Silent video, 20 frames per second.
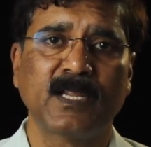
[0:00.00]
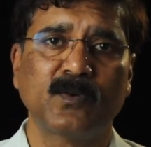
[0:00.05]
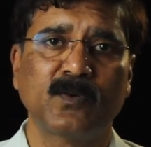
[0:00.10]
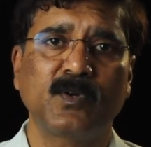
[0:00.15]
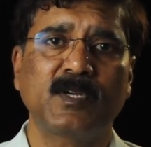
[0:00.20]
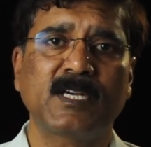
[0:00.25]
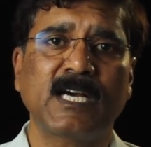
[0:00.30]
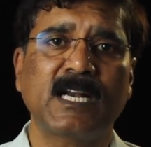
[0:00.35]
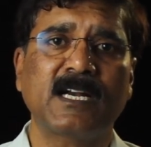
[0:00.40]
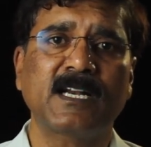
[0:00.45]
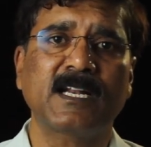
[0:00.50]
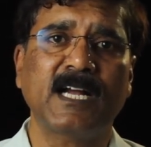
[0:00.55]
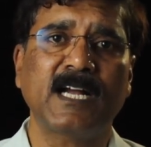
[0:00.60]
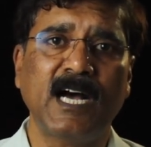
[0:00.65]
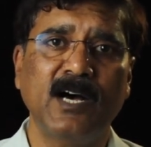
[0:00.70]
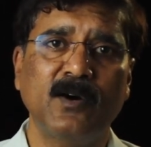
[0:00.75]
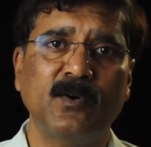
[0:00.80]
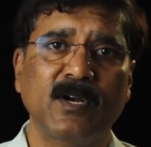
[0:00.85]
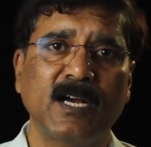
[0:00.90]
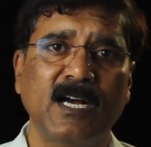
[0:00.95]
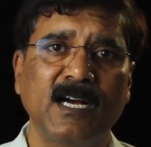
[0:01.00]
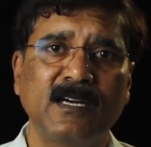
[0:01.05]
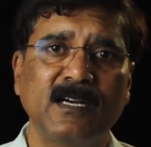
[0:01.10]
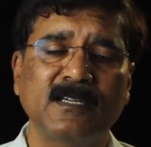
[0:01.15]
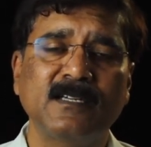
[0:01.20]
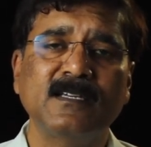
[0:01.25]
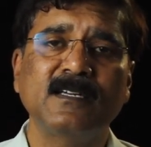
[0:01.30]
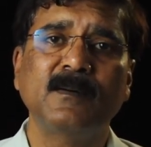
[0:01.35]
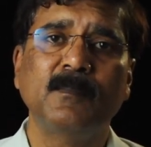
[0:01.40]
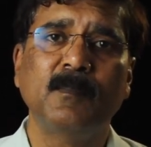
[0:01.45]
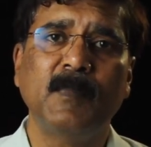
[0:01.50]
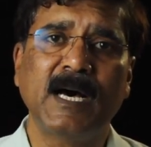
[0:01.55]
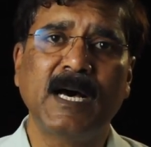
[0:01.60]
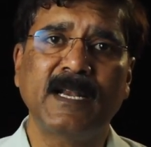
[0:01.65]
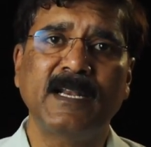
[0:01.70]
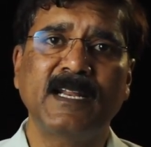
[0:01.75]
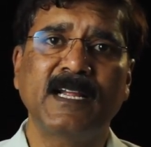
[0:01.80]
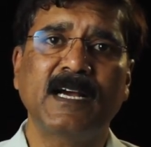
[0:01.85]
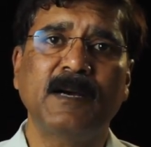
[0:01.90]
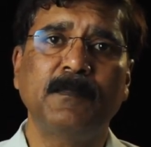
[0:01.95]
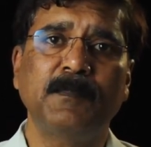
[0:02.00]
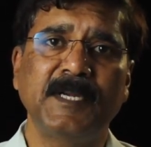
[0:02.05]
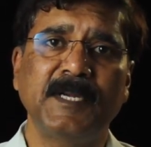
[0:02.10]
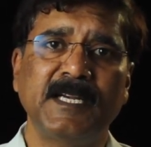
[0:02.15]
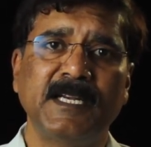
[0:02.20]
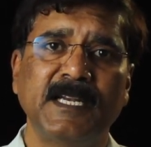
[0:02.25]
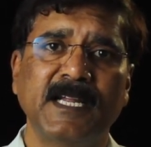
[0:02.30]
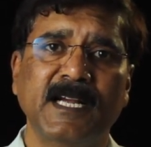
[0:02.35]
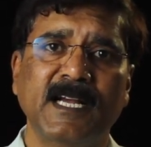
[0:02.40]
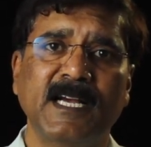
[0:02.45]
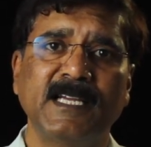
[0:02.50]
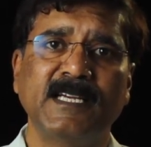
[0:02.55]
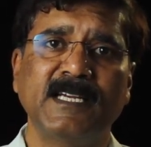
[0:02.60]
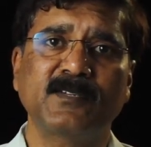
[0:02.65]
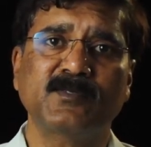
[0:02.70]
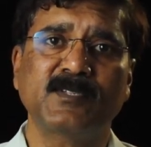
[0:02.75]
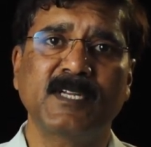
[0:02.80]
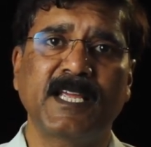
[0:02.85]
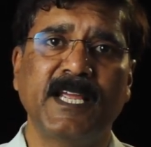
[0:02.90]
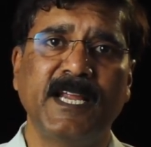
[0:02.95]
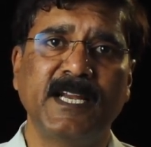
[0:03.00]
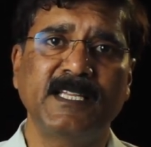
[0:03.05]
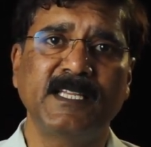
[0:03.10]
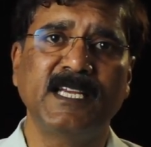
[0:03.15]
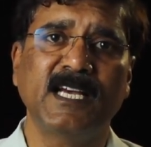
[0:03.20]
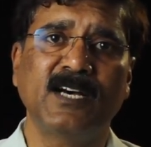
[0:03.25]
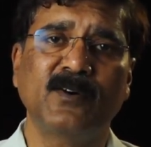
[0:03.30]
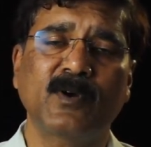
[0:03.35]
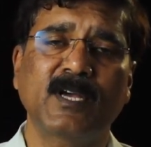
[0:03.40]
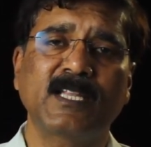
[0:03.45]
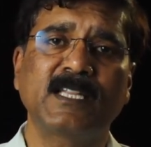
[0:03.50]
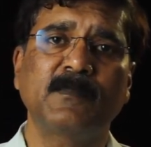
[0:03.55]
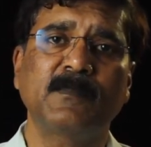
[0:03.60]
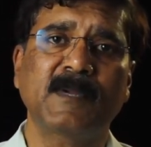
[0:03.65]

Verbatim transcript: कोई कारण रहा होगा मारने का पीटने का या उसने गिर दिया होगा